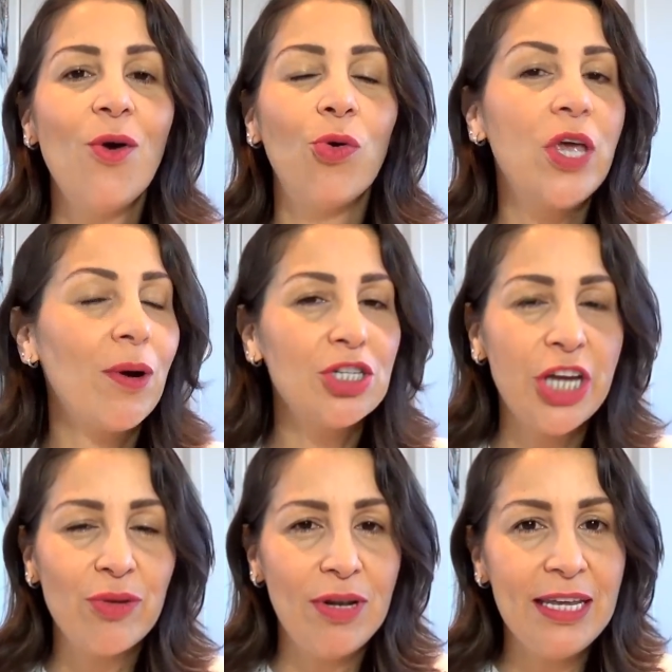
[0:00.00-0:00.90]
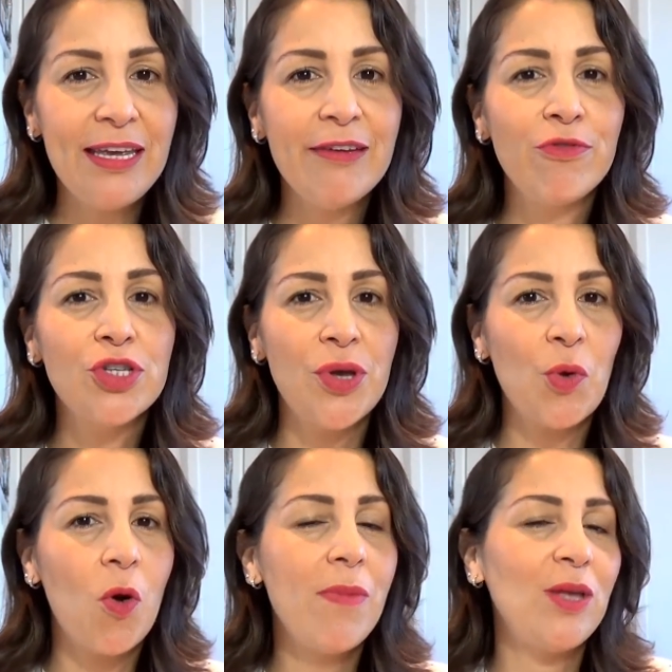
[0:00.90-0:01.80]
o que eu achei do livro, se eu
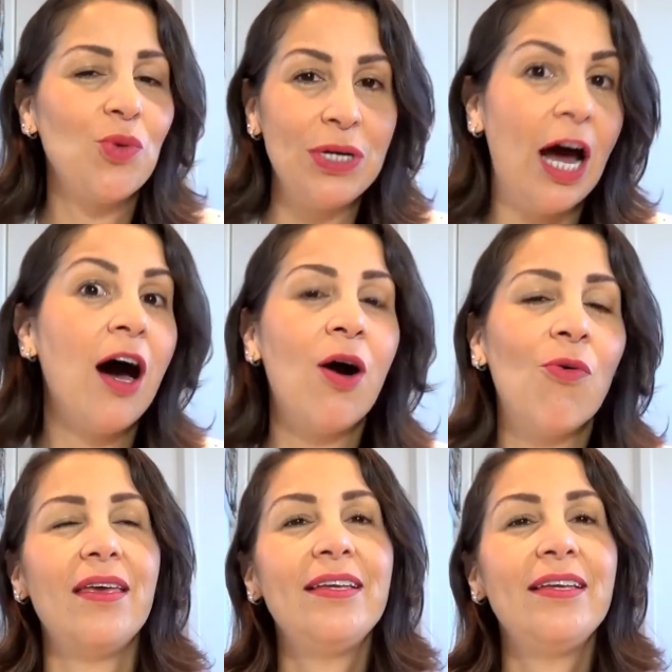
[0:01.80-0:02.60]
recomendo ou não.